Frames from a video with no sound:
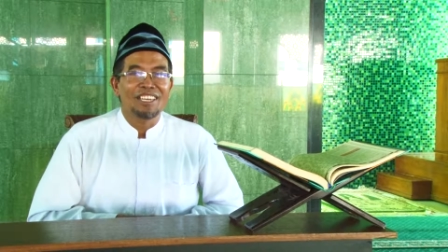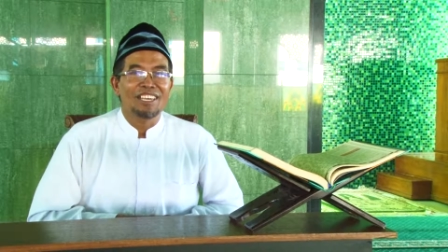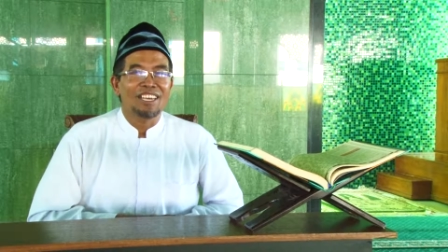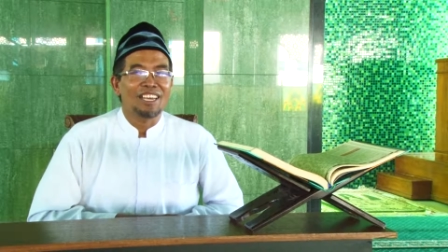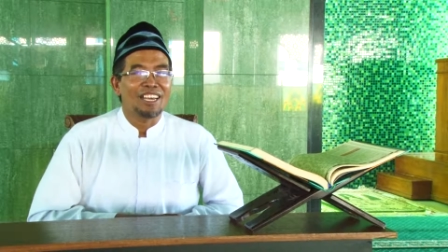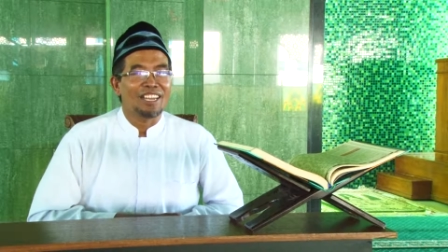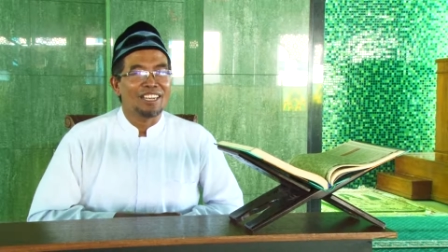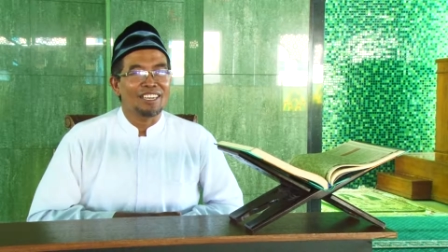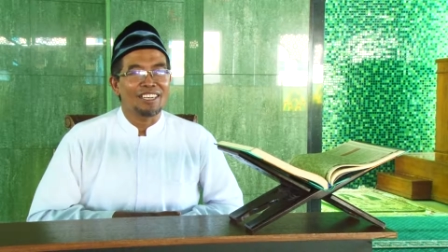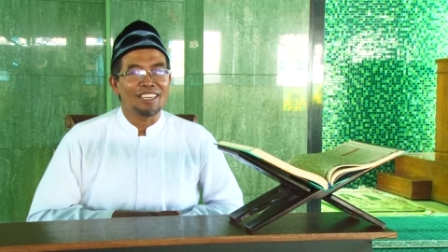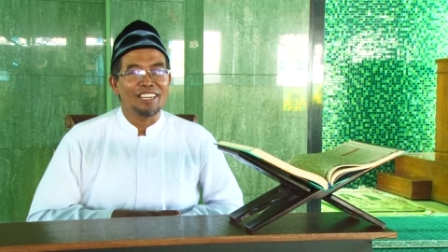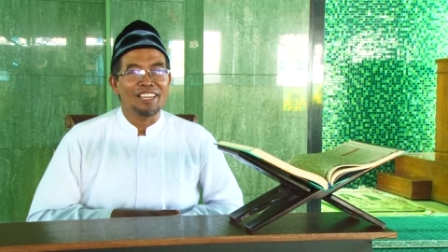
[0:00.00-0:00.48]

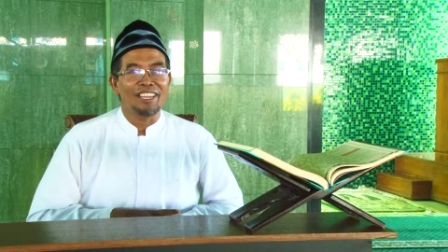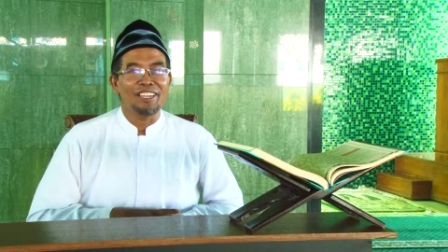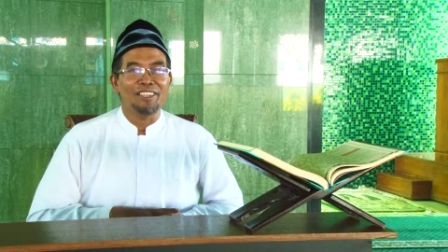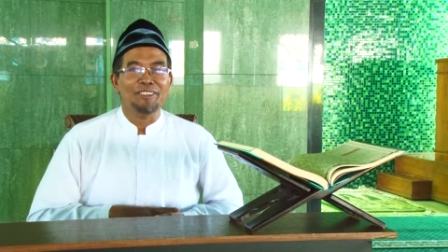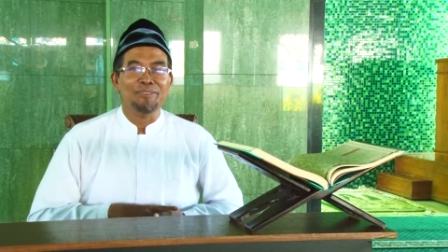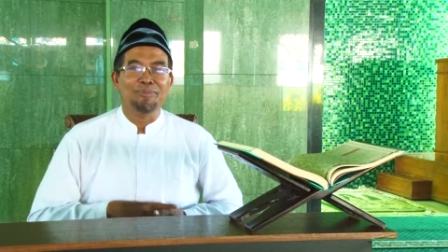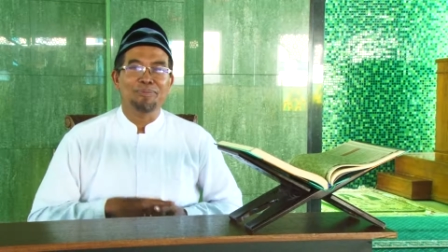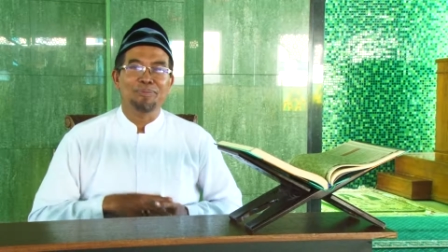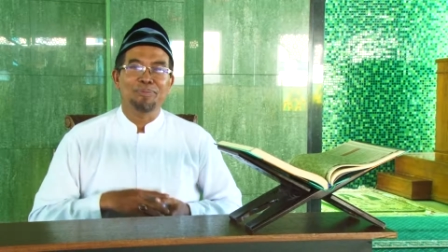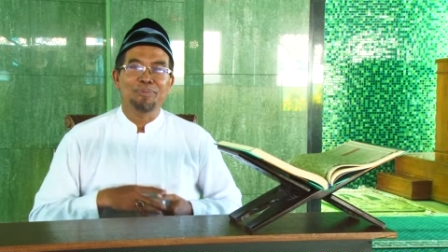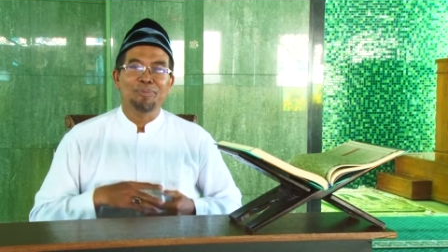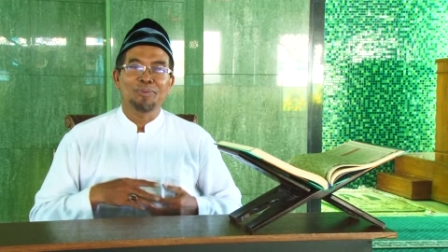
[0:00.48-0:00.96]
Karena
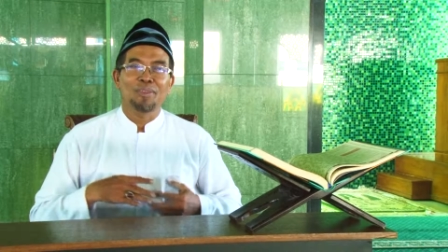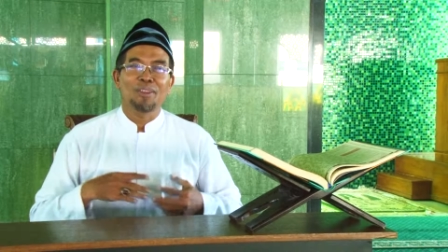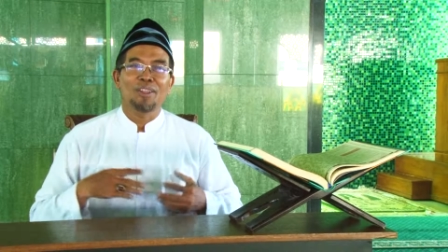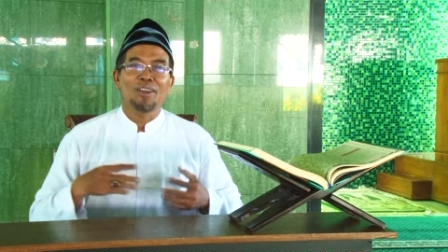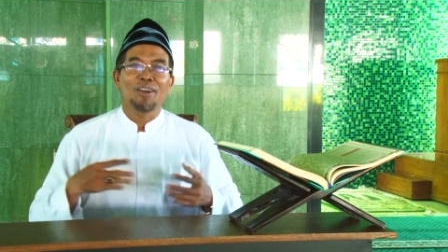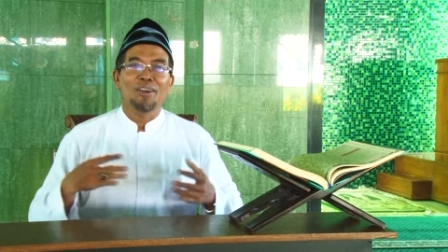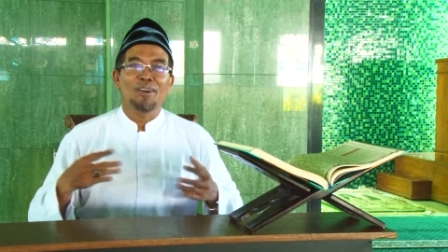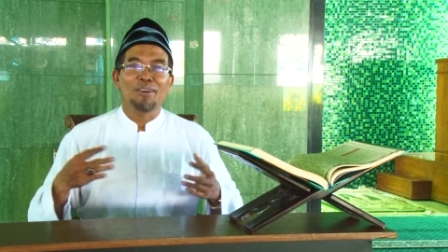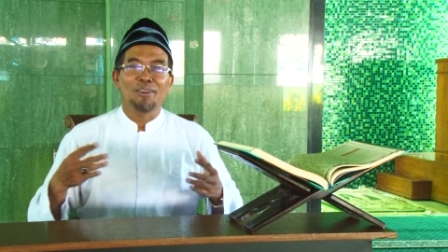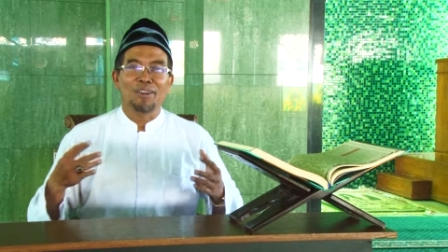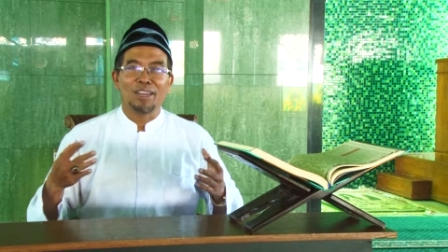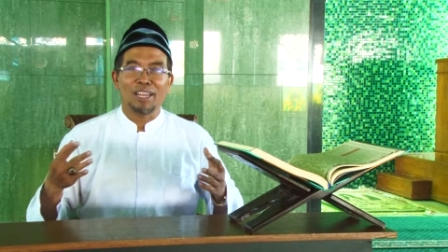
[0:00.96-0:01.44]

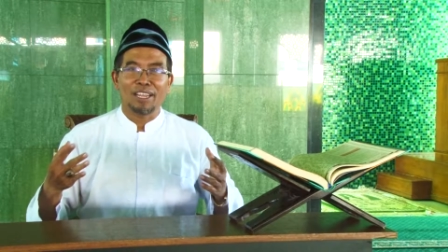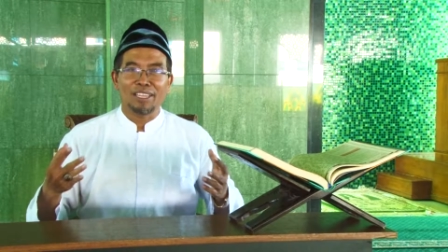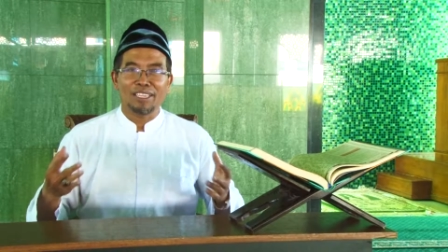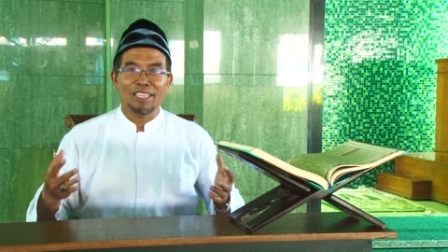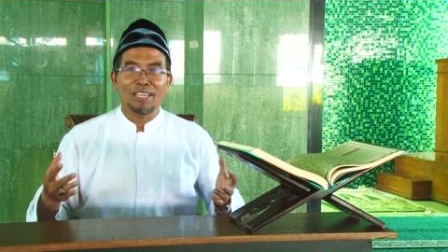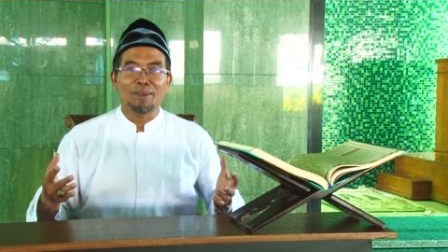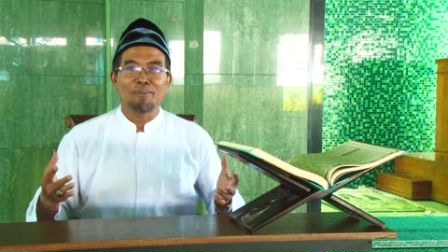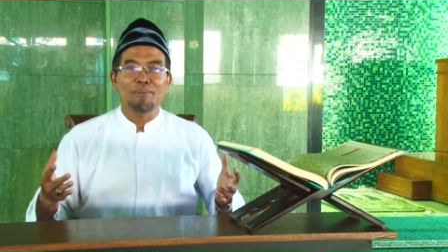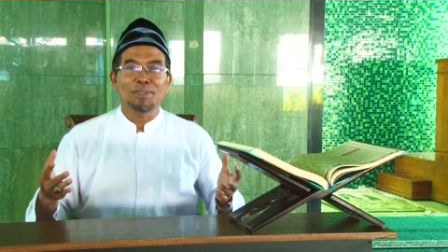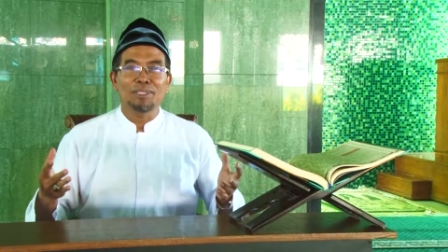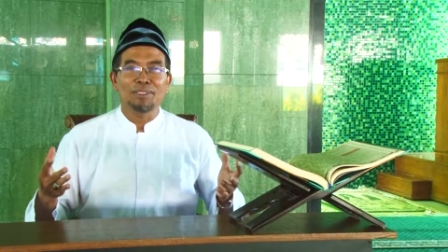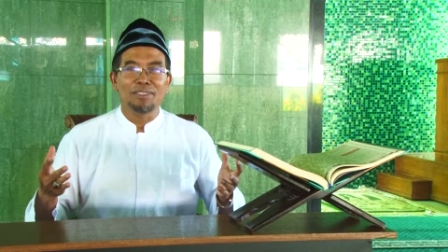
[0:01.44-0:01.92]
orang
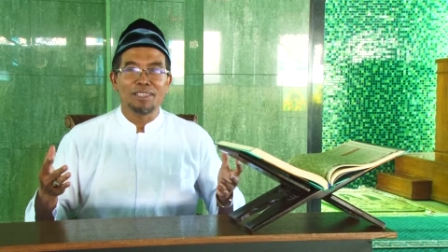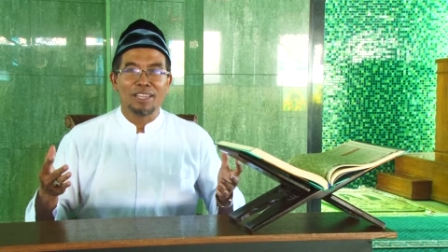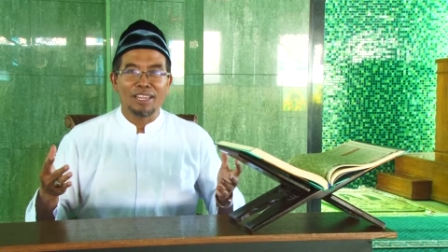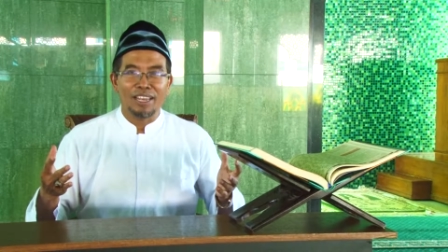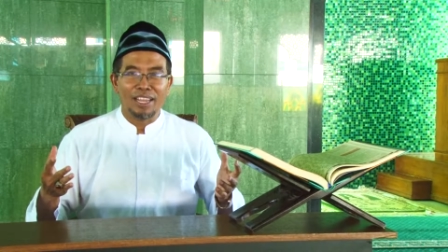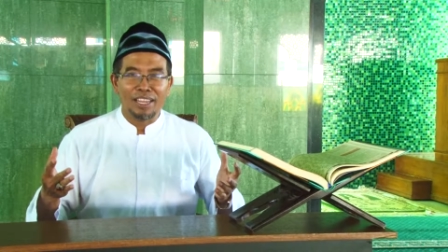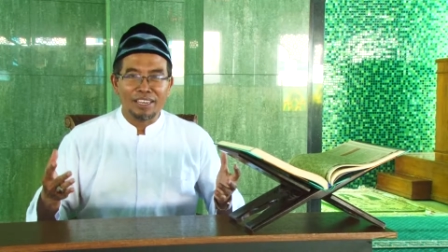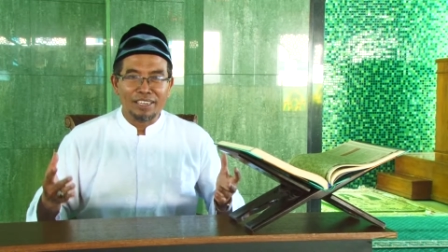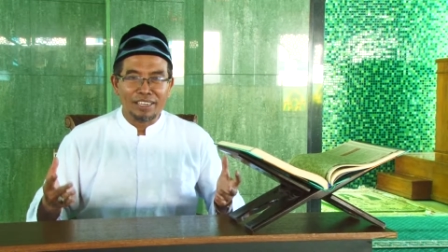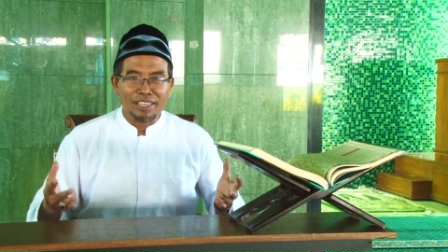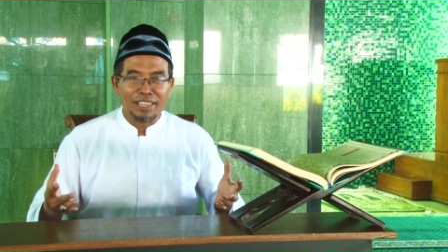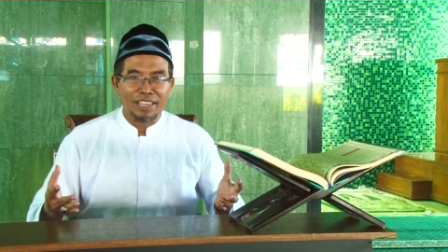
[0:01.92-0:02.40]
yang
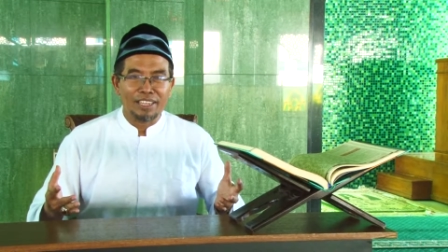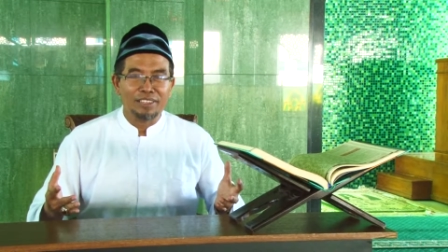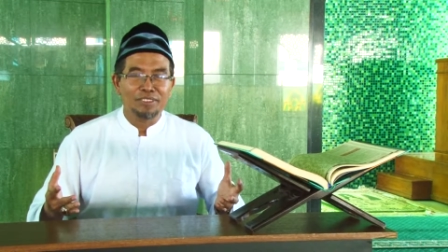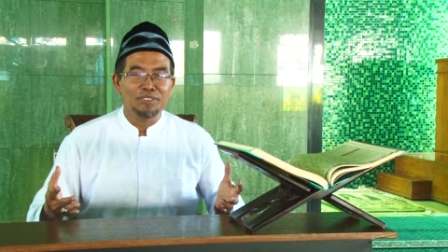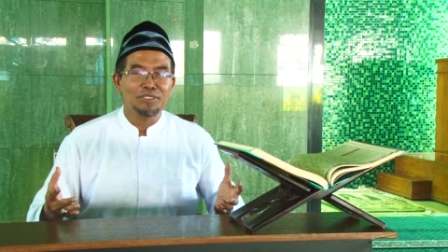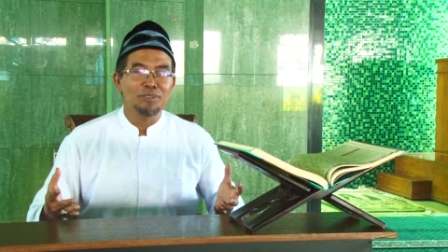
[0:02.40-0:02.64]
menjalankan